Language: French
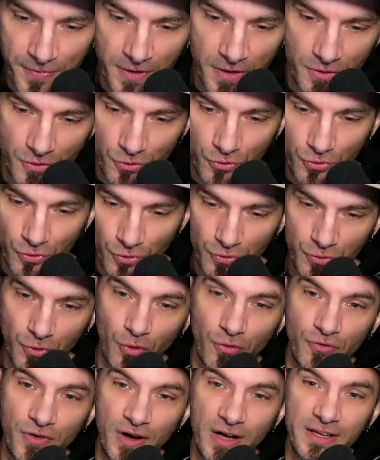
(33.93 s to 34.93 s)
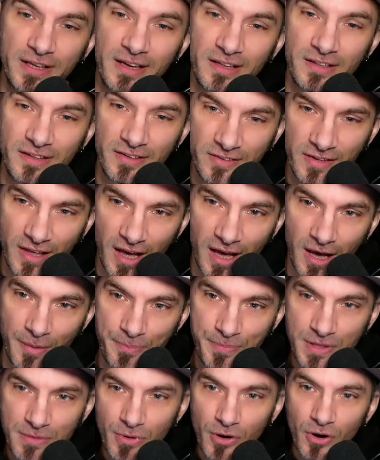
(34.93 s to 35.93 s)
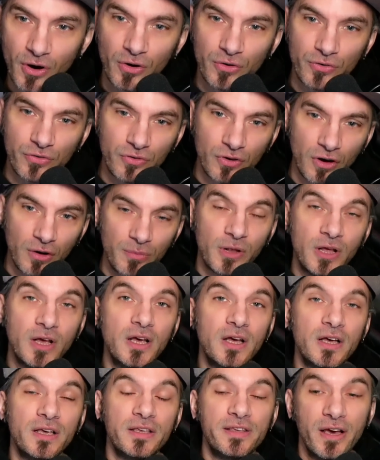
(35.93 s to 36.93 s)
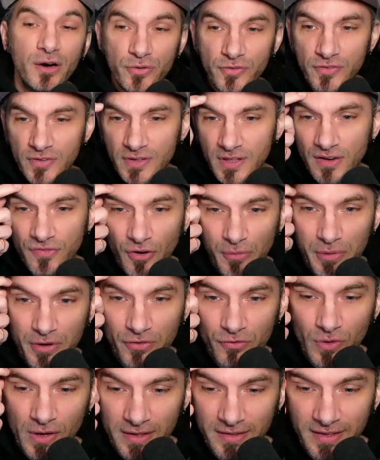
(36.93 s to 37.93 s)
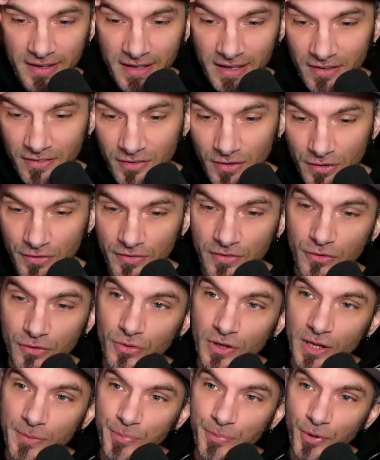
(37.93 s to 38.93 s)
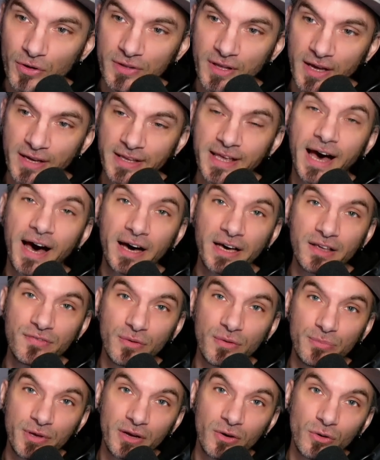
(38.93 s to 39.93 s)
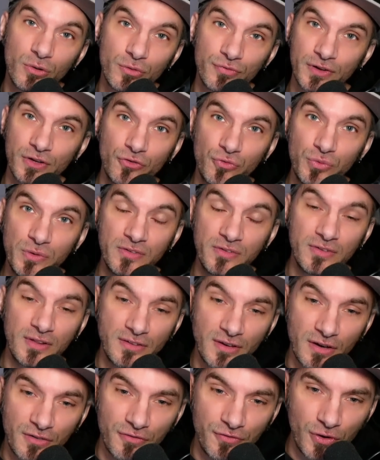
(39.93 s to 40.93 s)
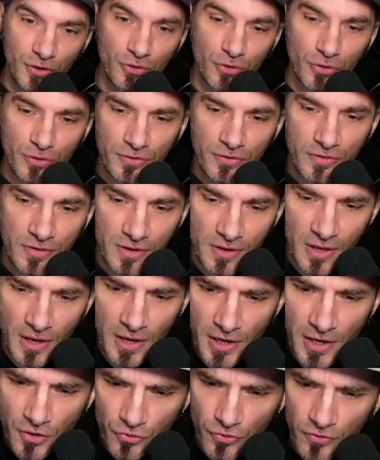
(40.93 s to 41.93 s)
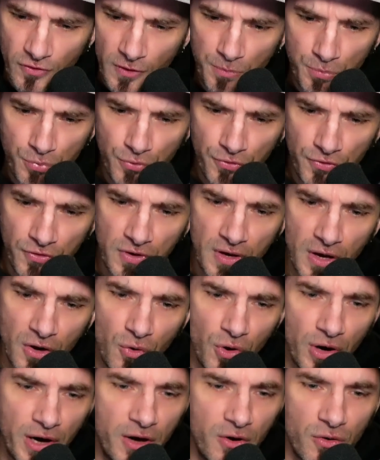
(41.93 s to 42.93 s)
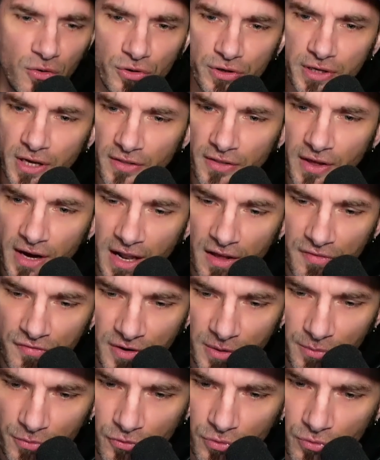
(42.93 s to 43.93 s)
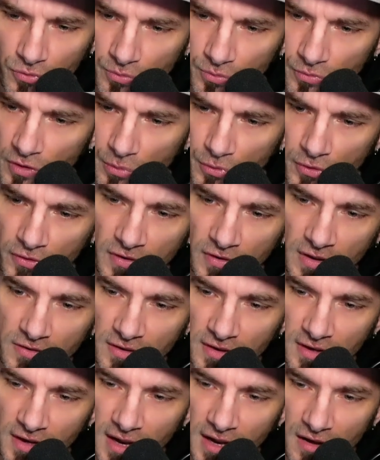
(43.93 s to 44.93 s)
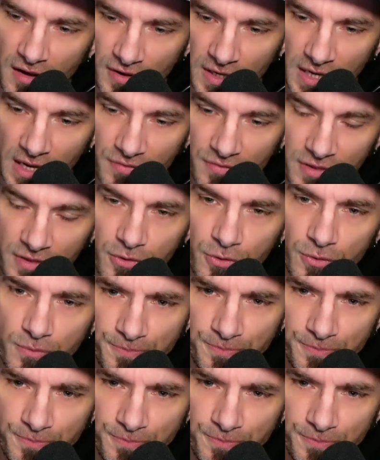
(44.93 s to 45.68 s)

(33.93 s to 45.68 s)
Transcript: Donc on va regarder ça rapidement ensemble. Il y a aussi une information intéressante, c'est que les portails arrivent eh bien, le 28, c'est-à-dire vendredi. Je ne sais plus si à l'horaire, on regardera à la fin, parce qu'il me semble que c'est indiqué à la fin de la vidéo.